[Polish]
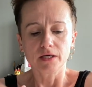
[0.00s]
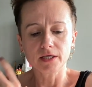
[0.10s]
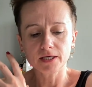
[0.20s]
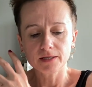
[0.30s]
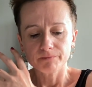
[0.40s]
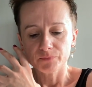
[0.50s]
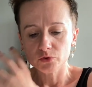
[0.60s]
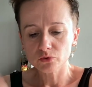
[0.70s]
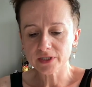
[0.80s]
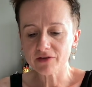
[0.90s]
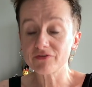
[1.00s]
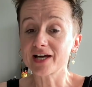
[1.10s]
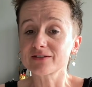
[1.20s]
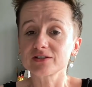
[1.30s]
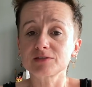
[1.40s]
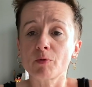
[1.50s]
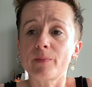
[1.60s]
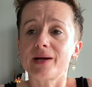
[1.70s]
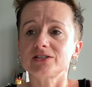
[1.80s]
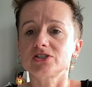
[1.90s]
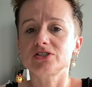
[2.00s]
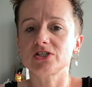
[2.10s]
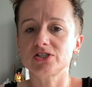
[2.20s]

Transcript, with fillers: I tutaj warto jest popatrzeć na